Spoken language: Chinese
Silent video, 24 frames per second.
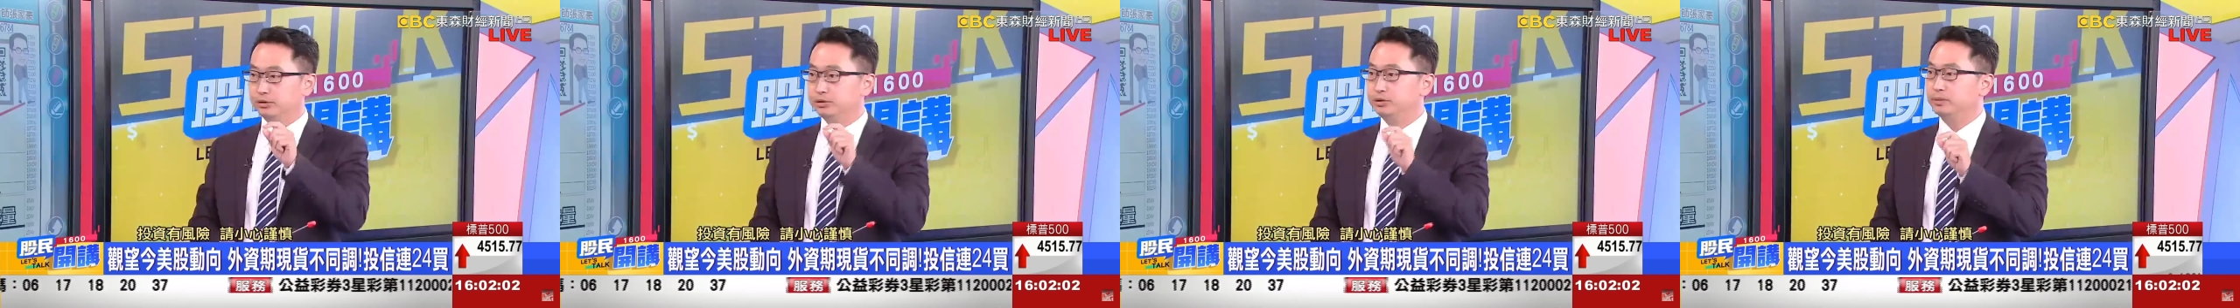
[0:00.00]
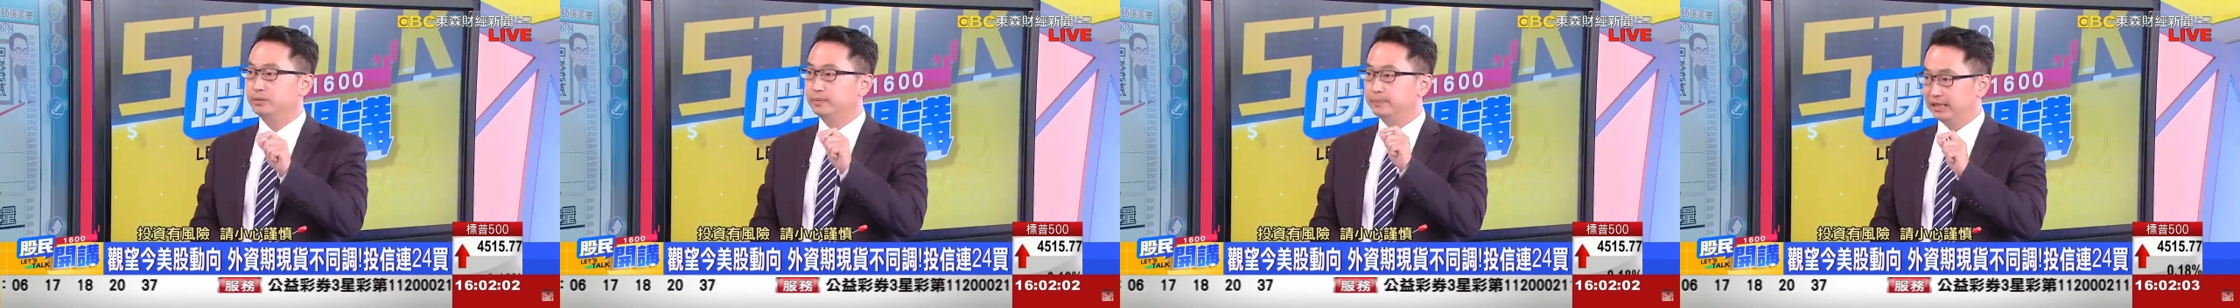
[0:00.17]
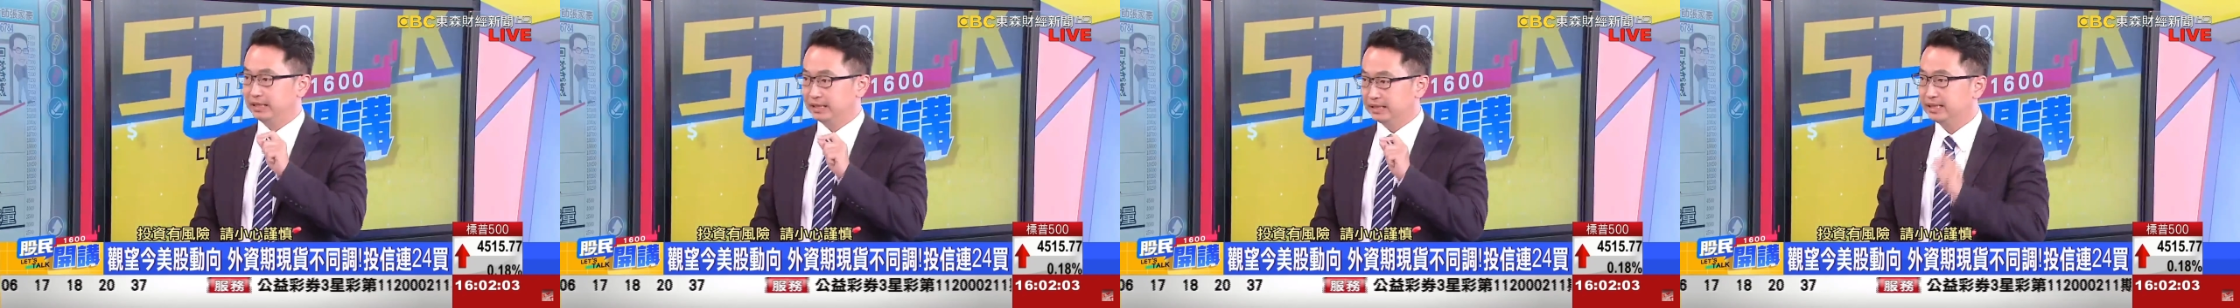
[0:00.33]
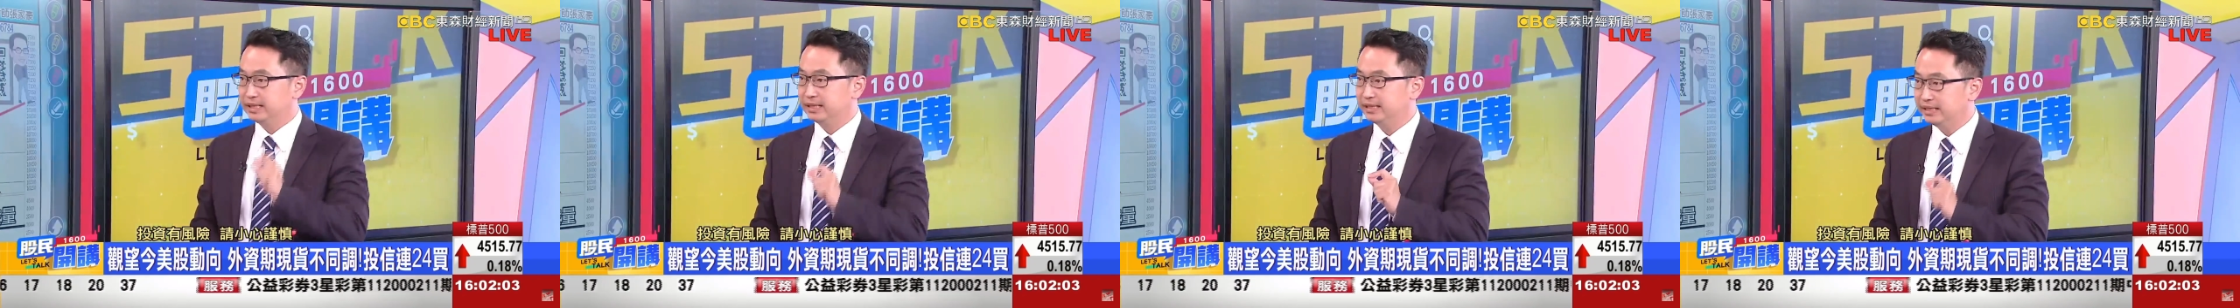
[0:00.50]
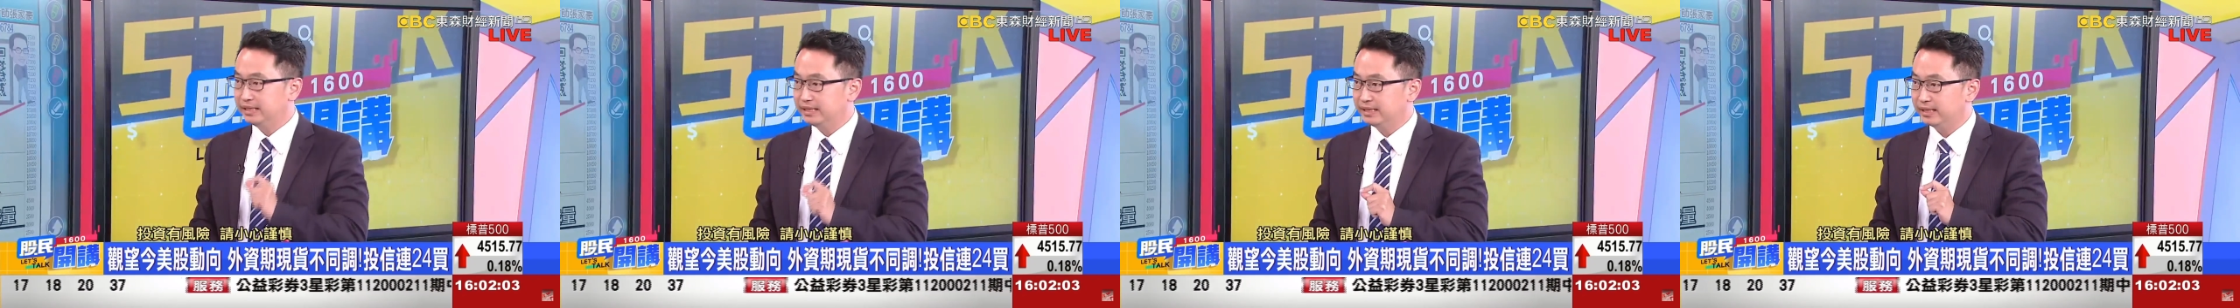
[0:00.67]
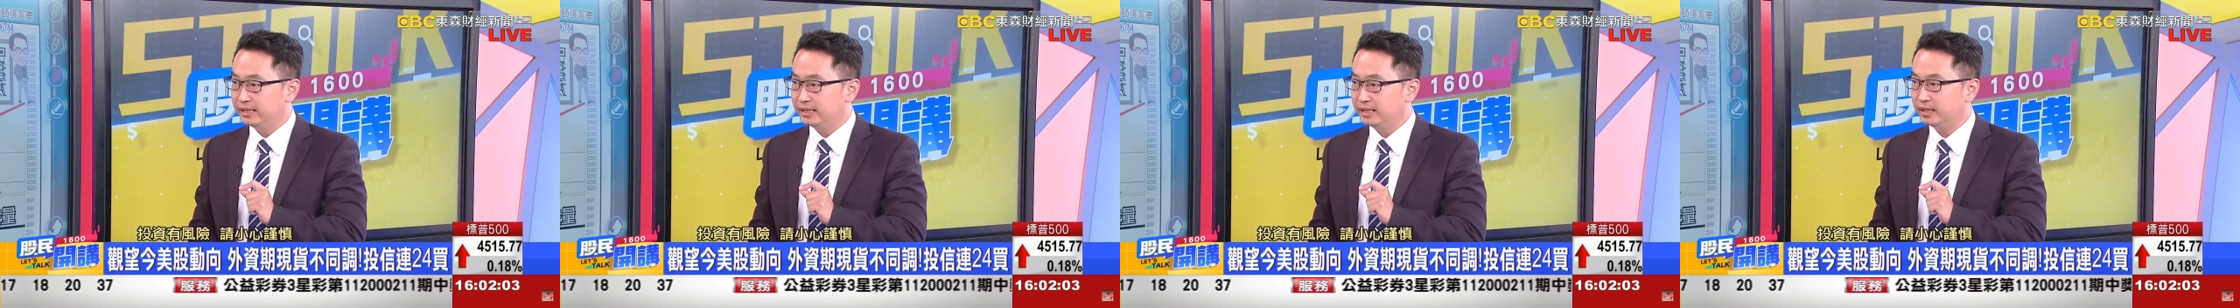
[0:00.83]
把剧本先
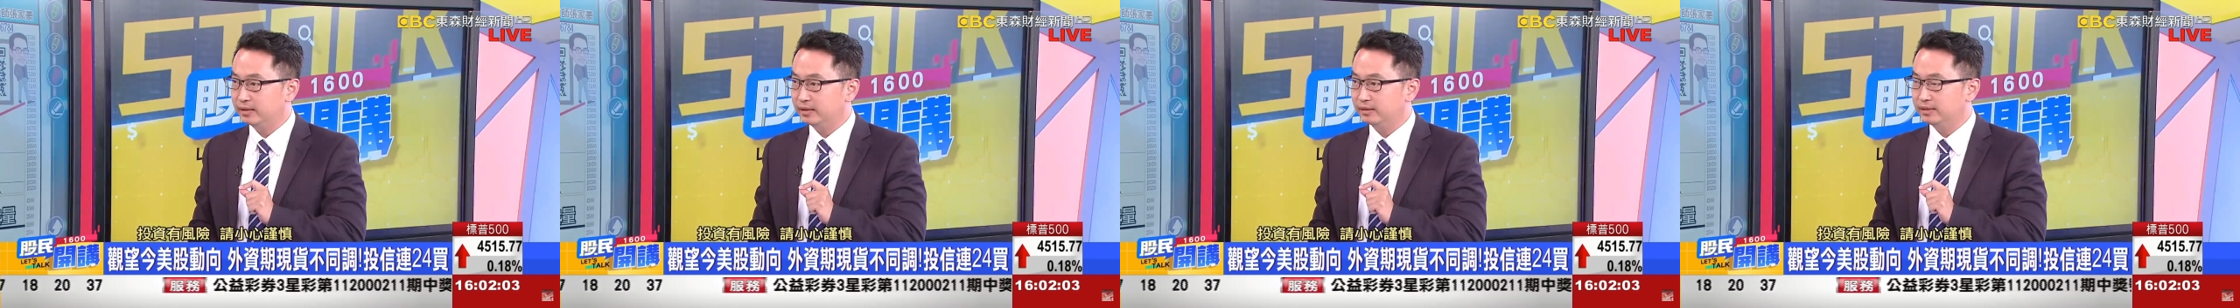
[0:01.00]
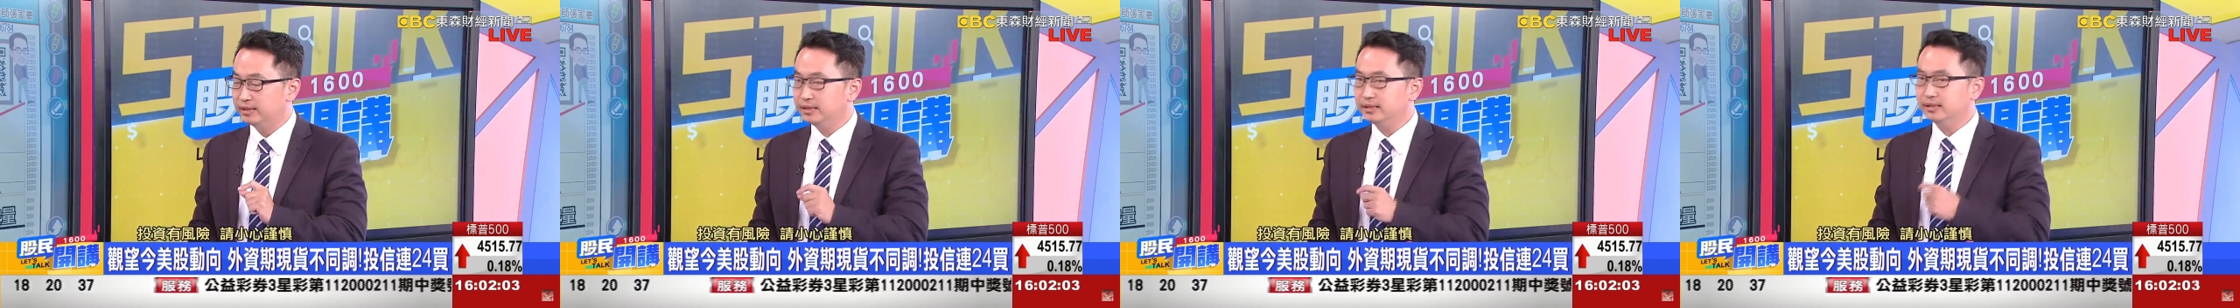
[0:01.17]
写好，